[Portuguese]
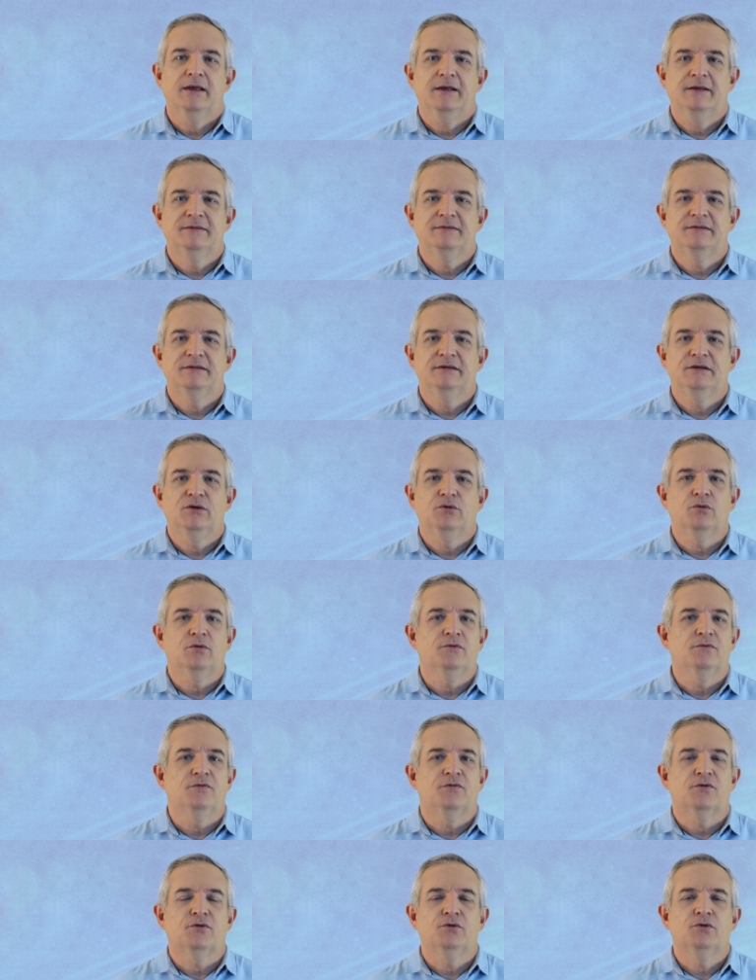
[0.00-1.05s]
Esse
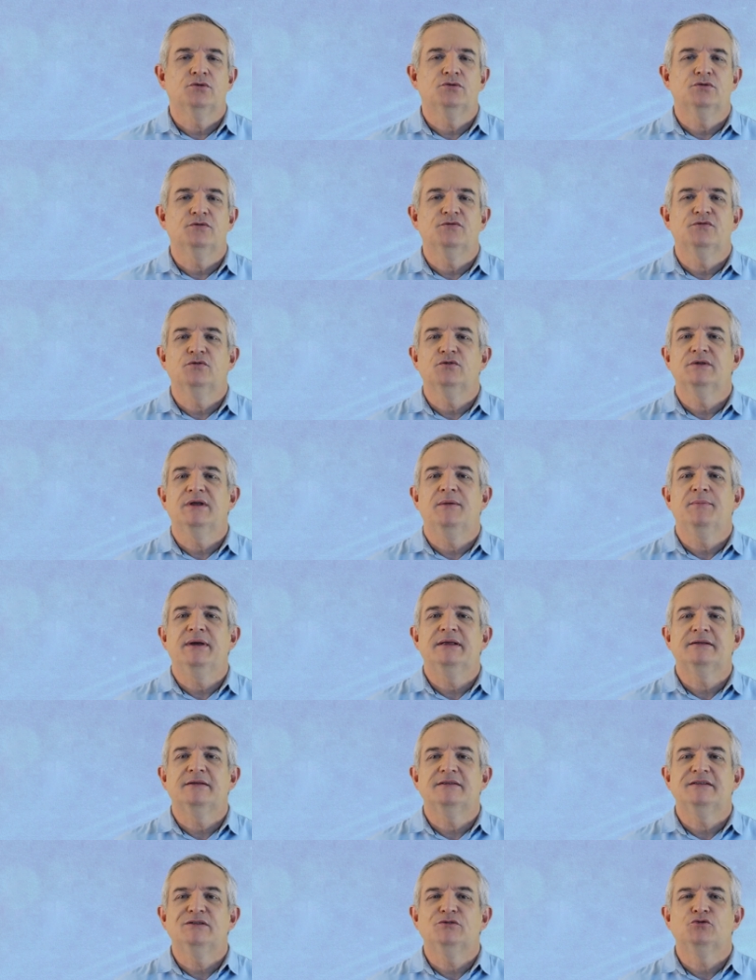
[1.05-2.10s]
confronto
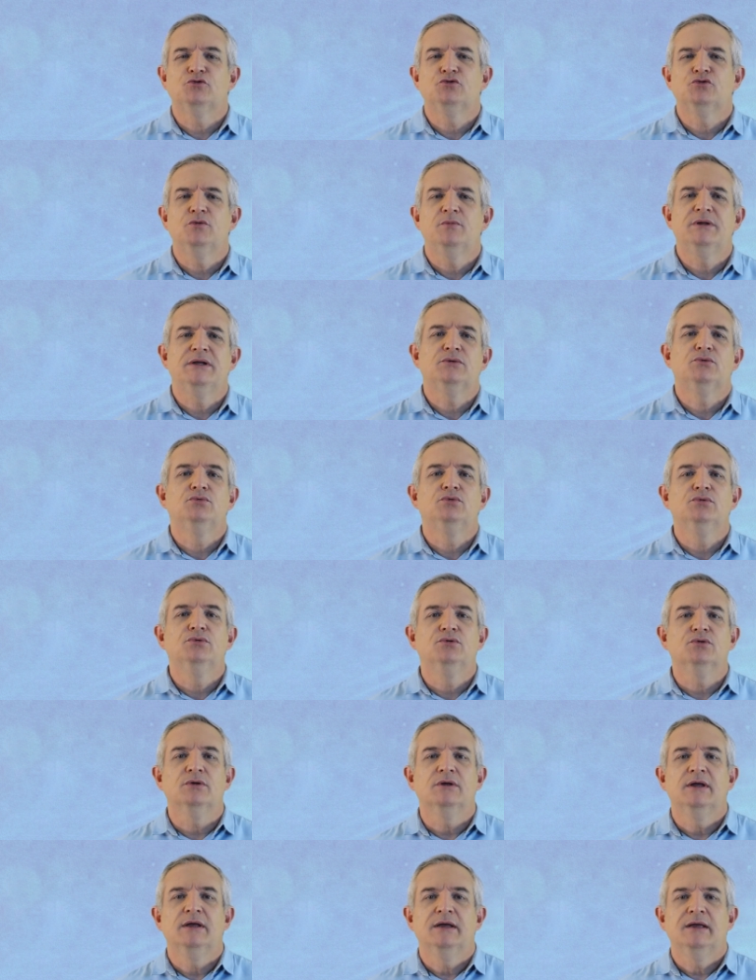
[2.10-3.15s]
fundamenta-se,
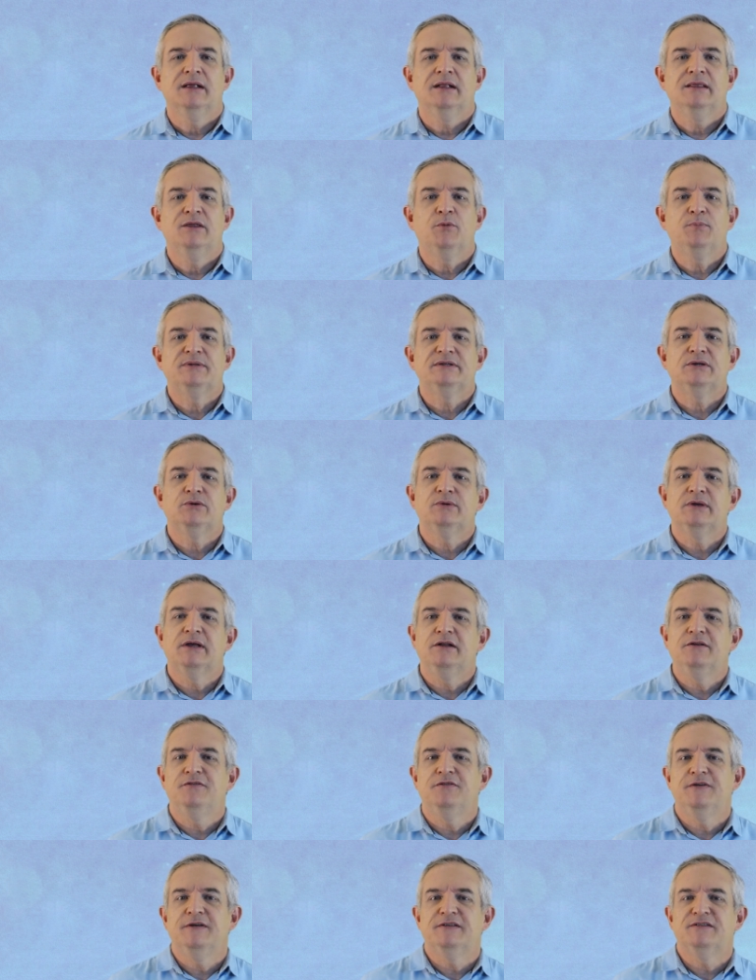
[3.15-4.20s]
sobretudo, na opção que
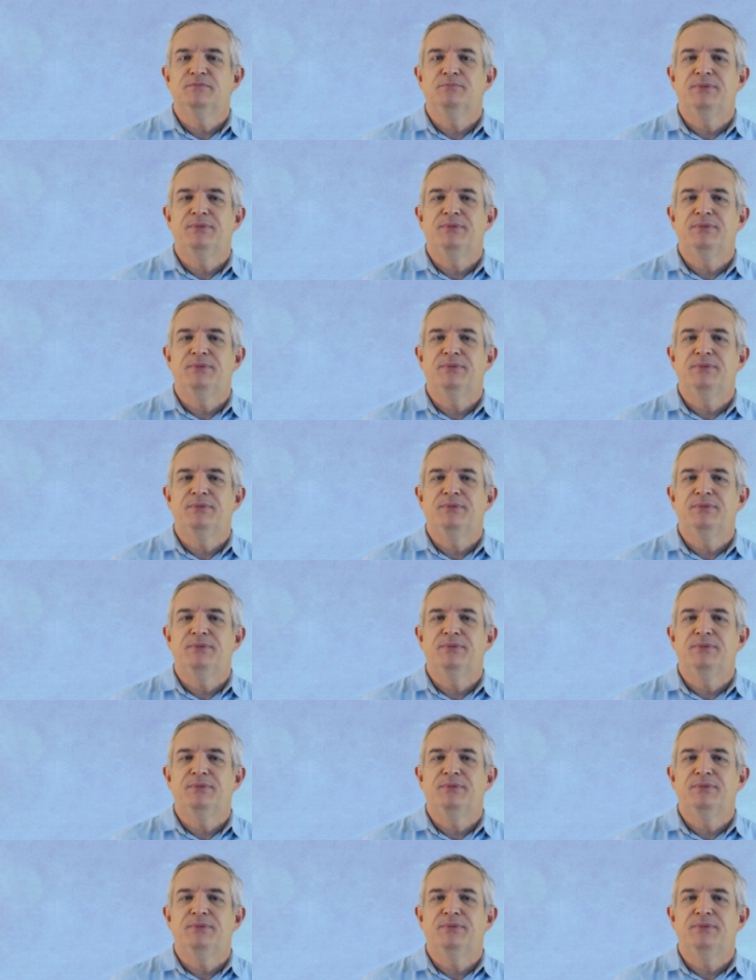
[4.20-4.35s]
ele fez